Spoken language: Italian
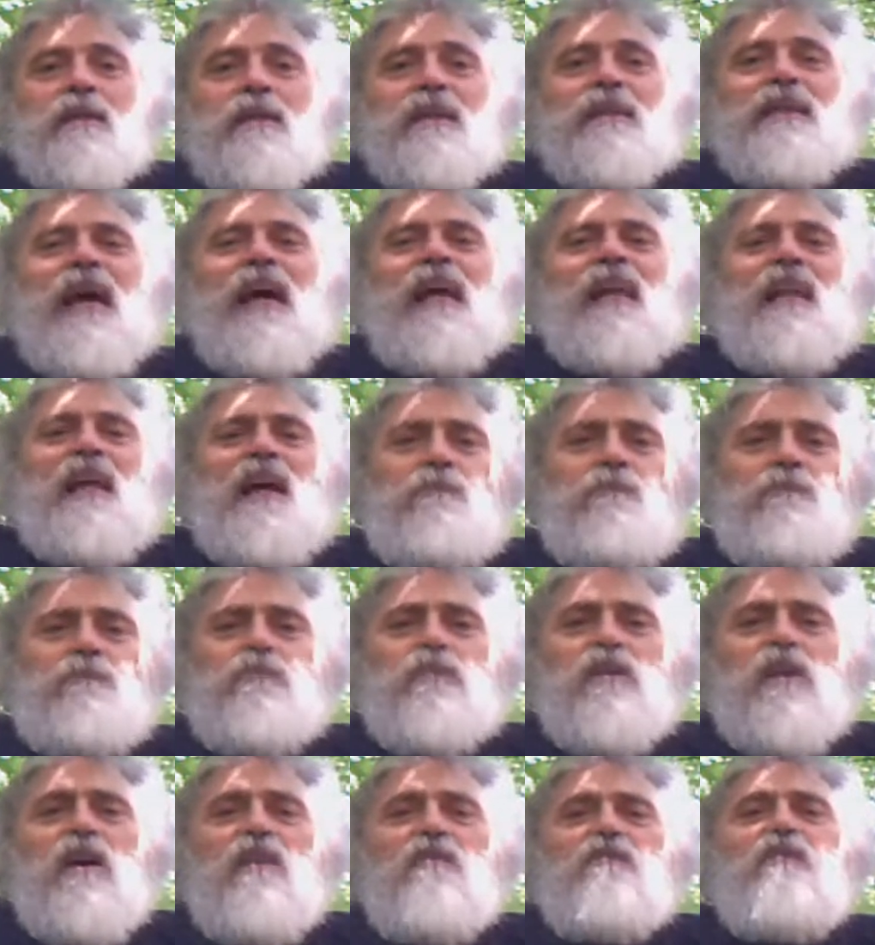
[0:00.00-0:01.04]
dal
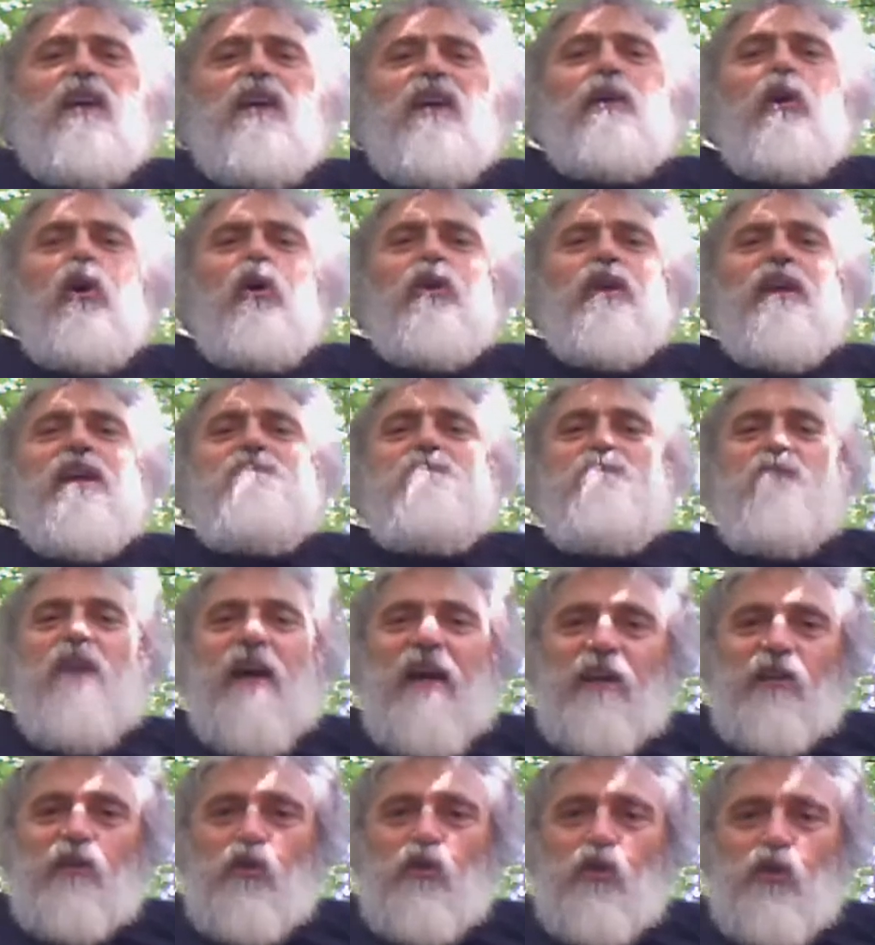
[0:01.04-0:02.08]
valore
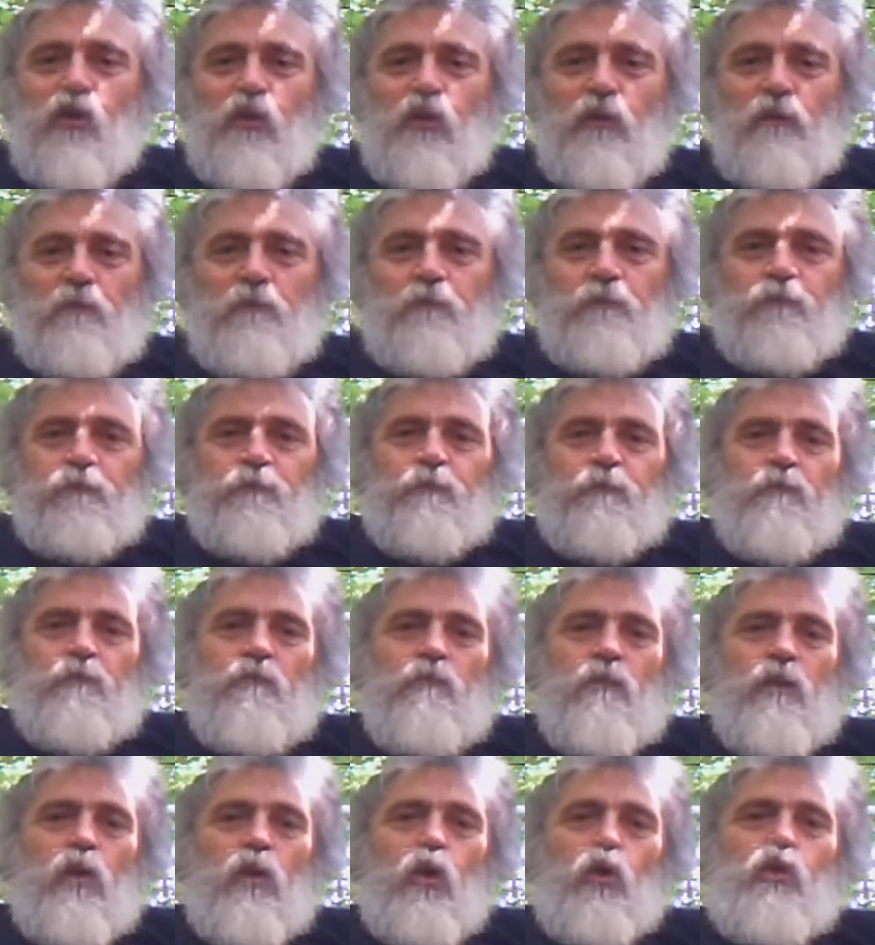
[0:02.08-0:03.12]
inverso
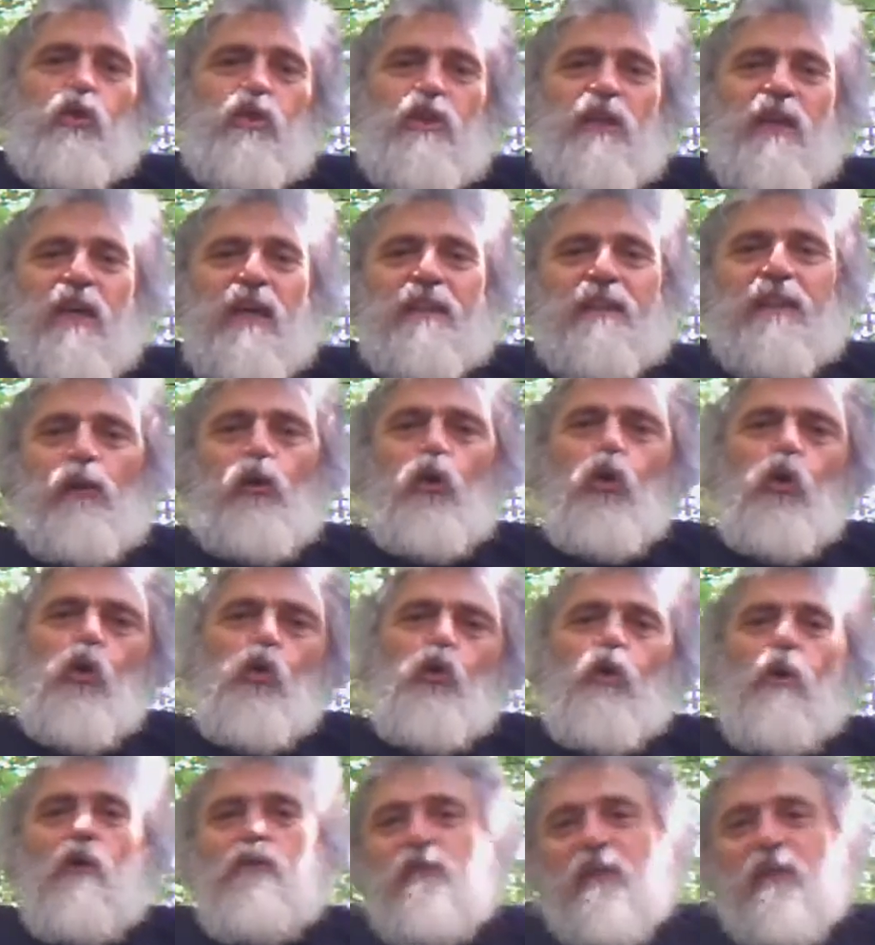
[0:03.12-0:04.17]
ossia dall'1